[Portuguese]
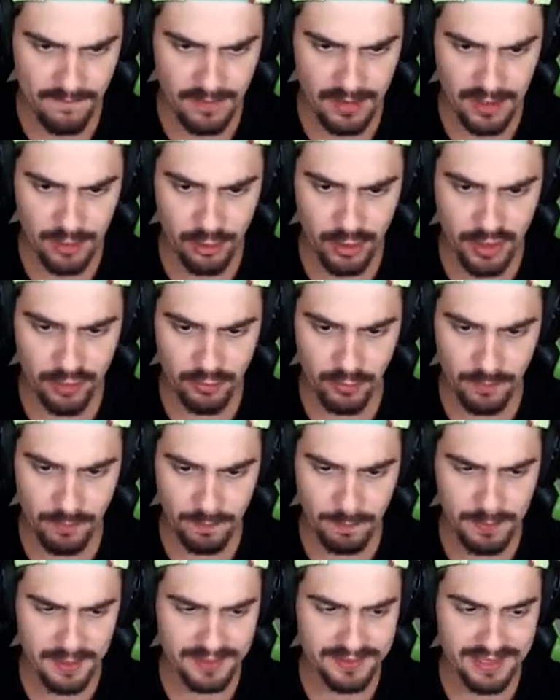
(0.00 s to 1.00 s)
Agora eu vou
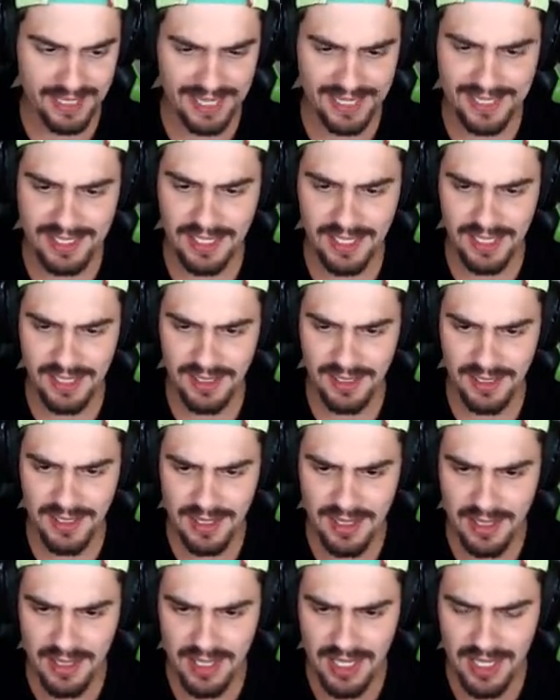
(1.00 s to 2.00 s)
pisar aqui
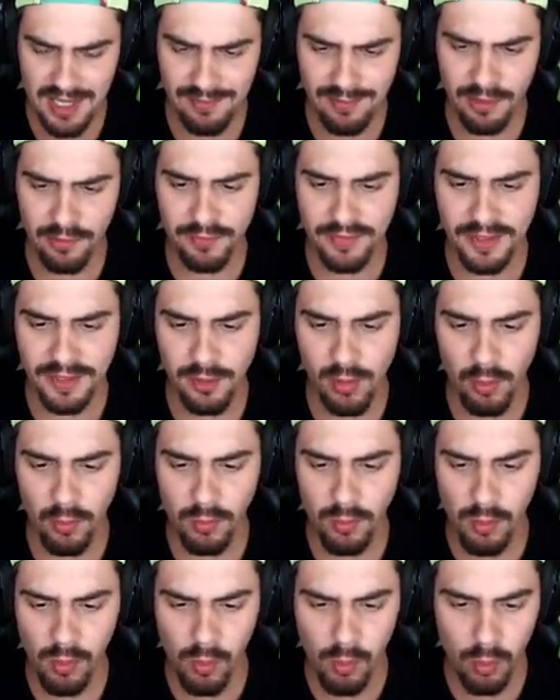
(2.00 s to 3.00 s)
e eu vou vir
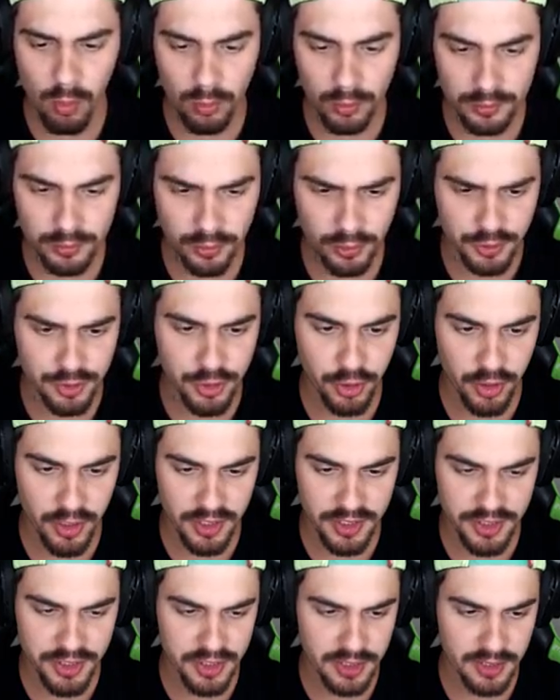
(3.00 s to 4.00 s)
com o outro
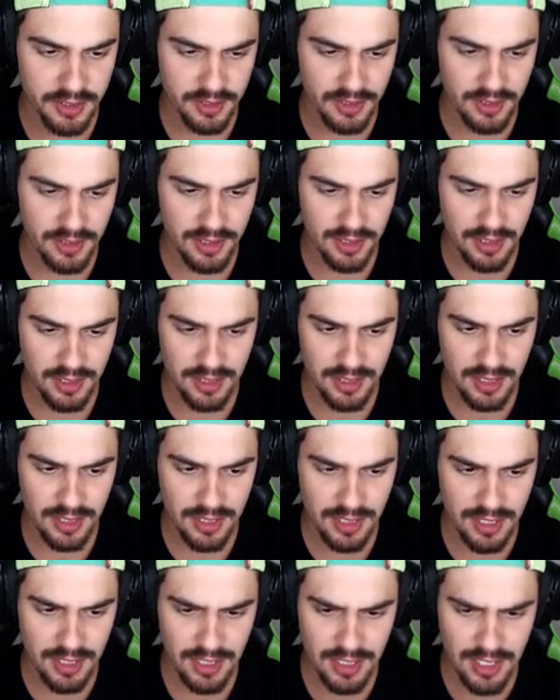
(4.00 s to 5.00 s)
George
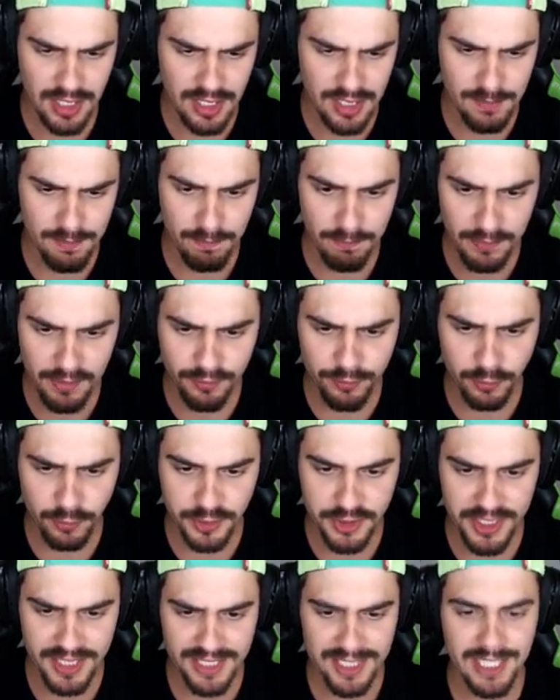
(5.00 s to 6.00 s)
e me
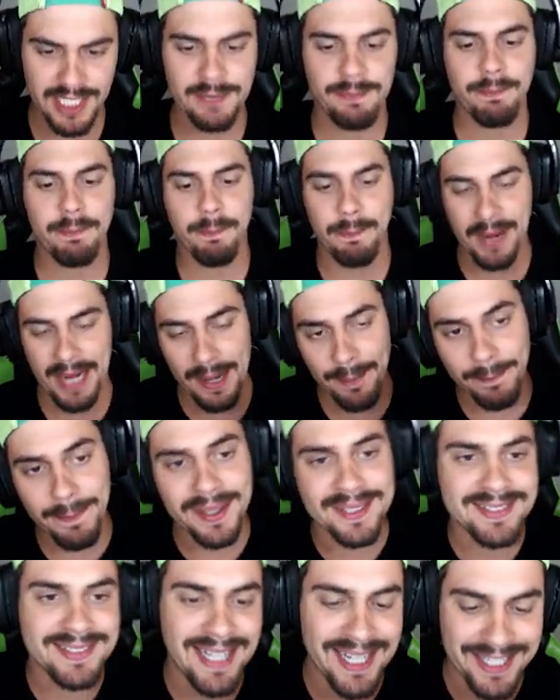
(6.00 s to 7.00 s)
fundi aqui pra
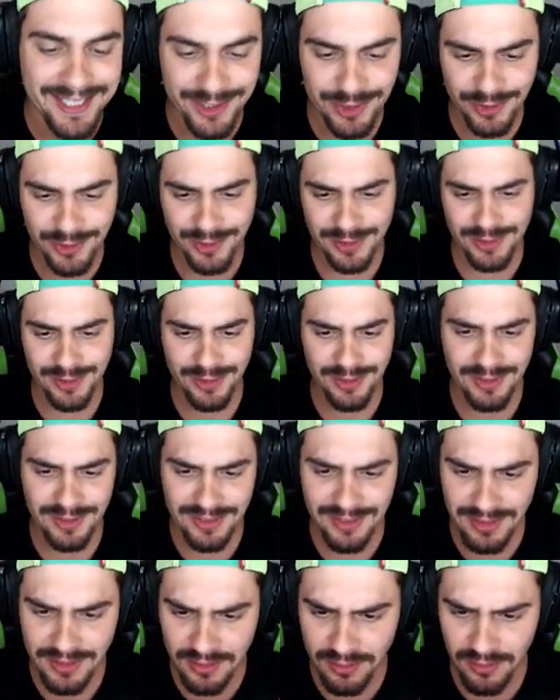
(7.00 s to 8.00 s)
passar aqui do,
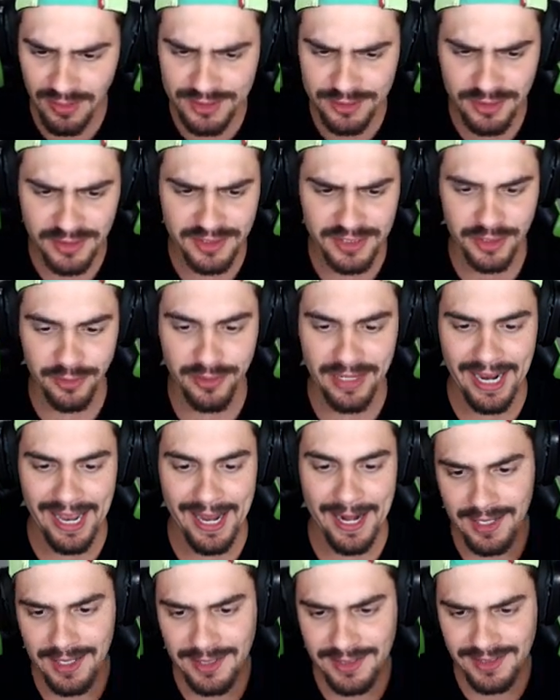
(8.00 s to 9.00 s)
do, do azulzinho,
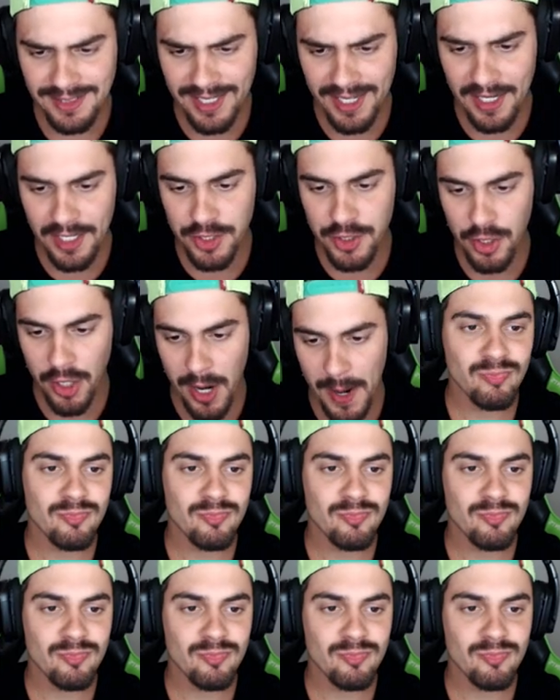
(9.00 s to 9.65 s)
cara. Seguinte, ó.